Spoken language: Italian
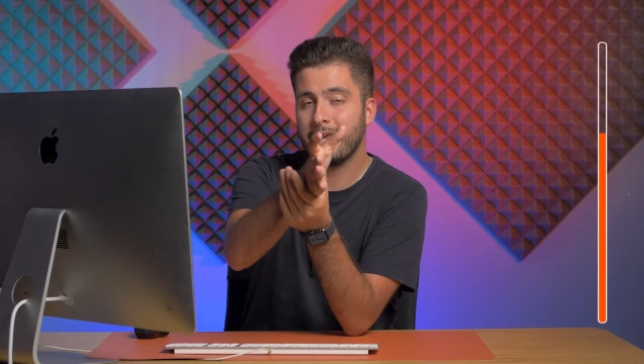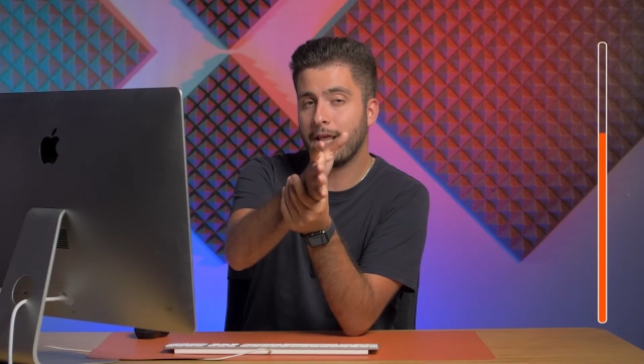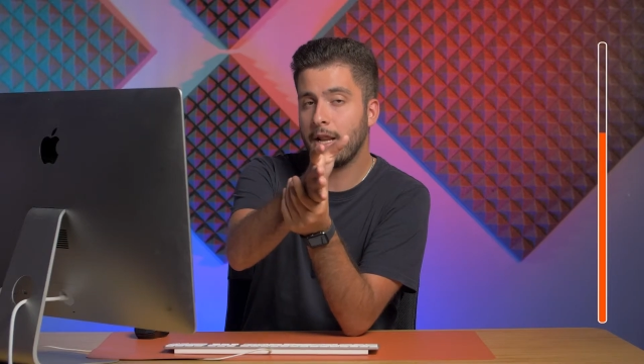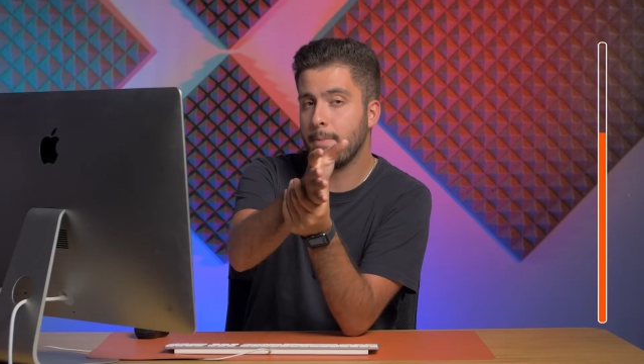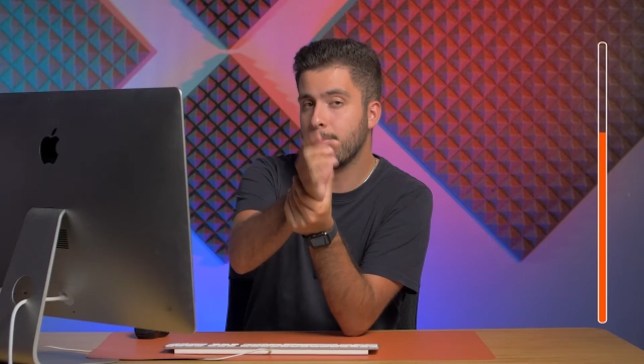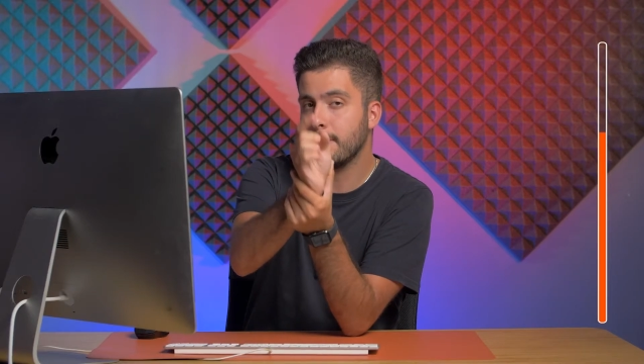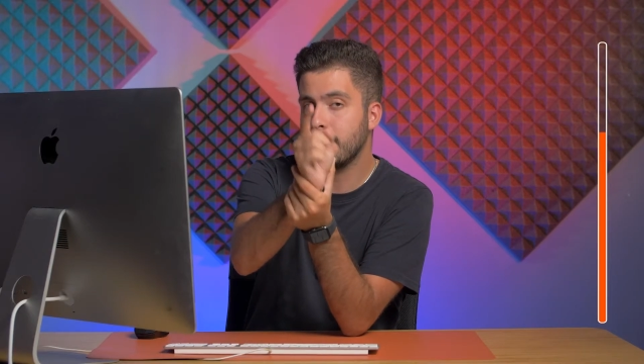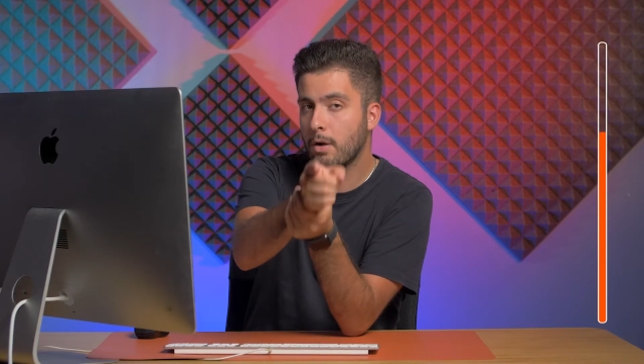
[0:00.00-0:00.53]
le
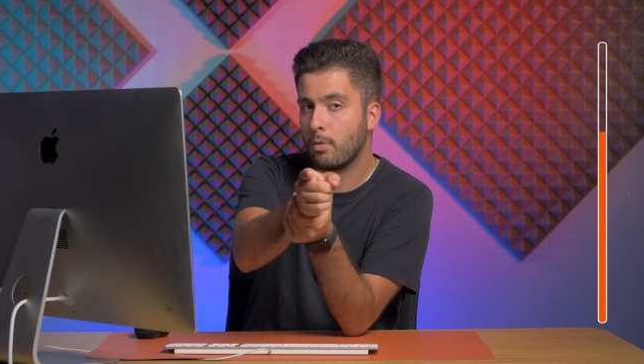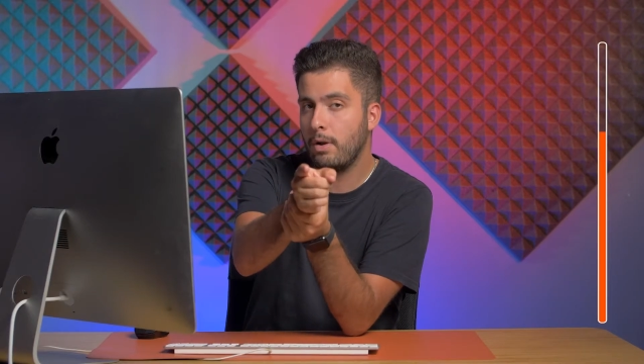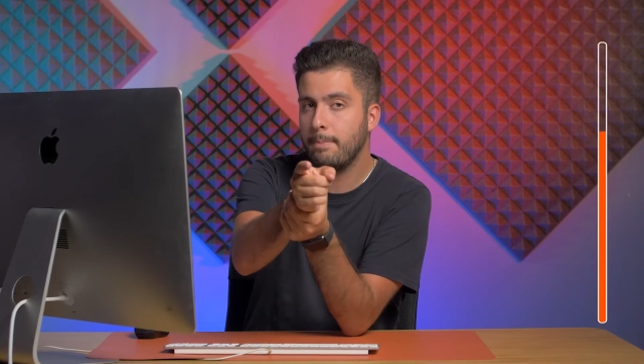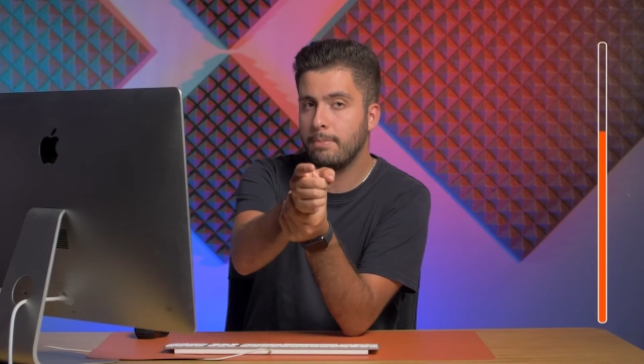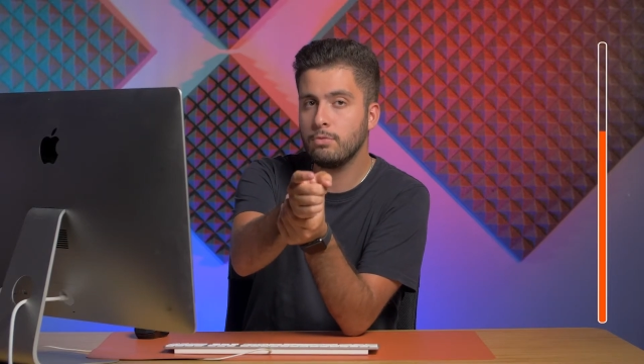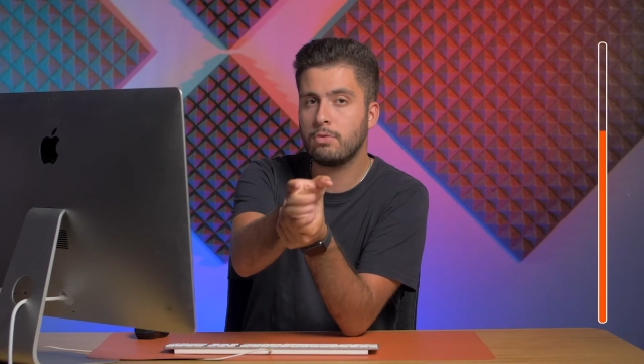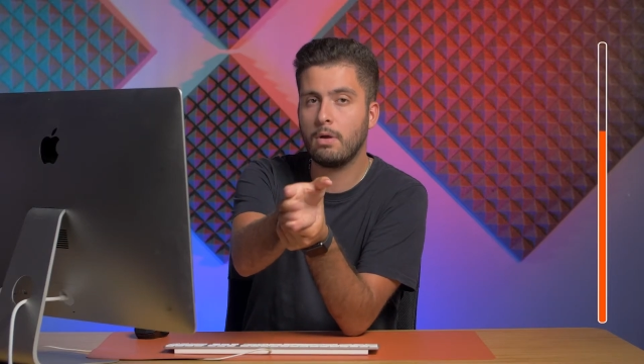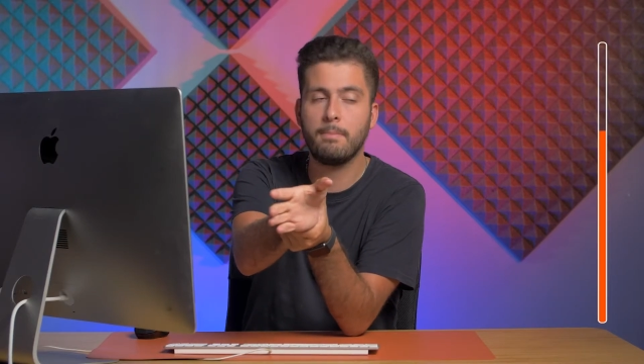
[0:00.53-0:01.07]
clip da quel
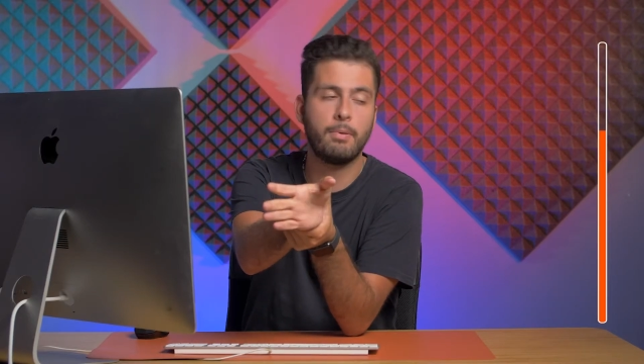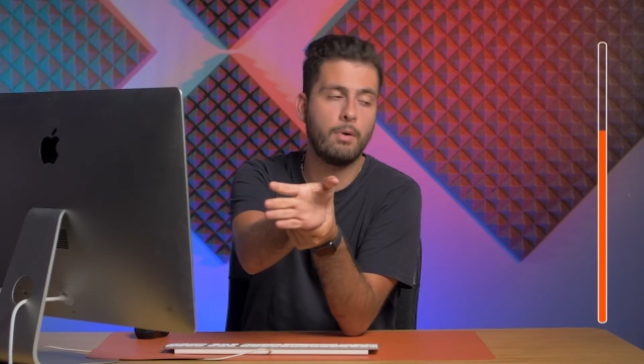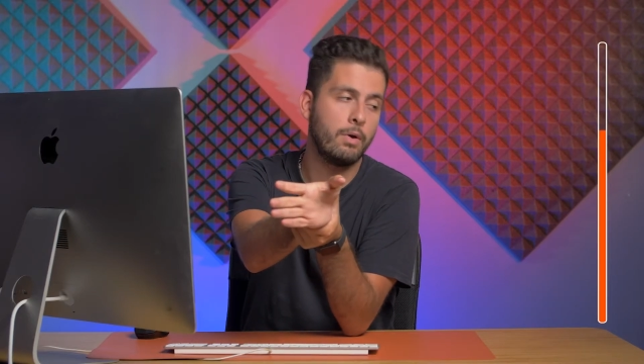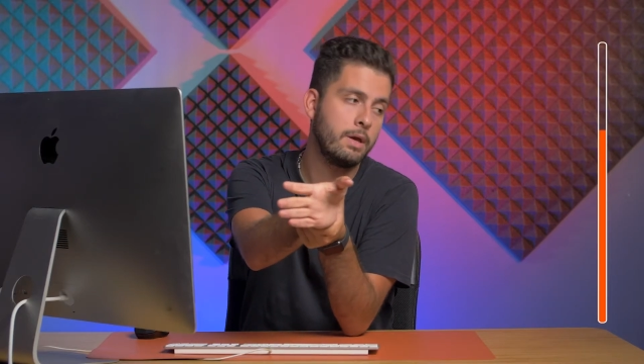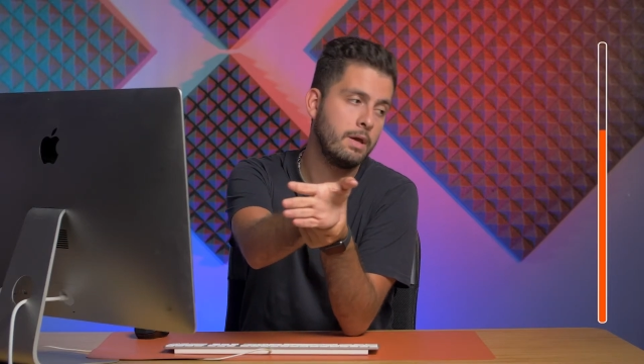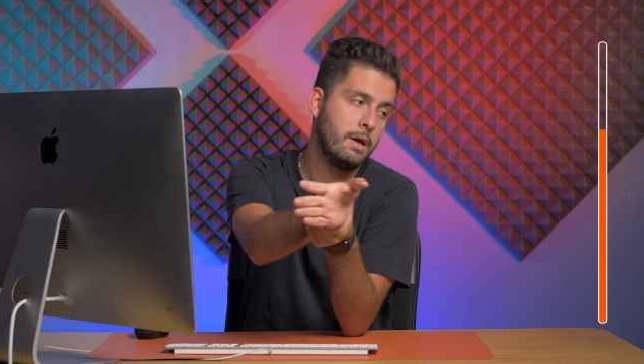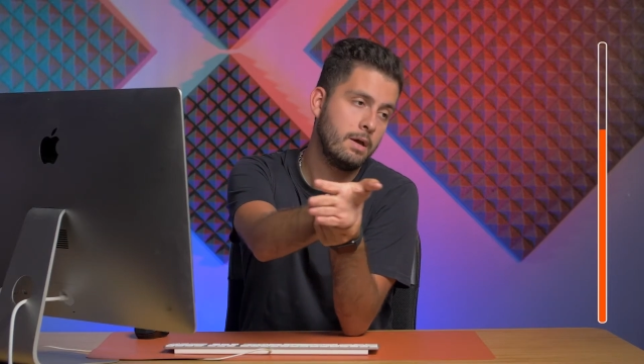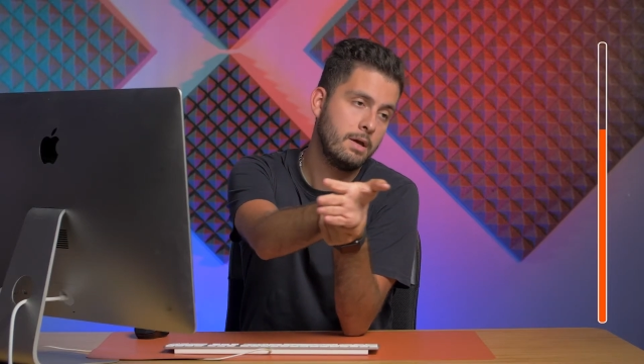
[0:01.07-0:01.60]
punto in poi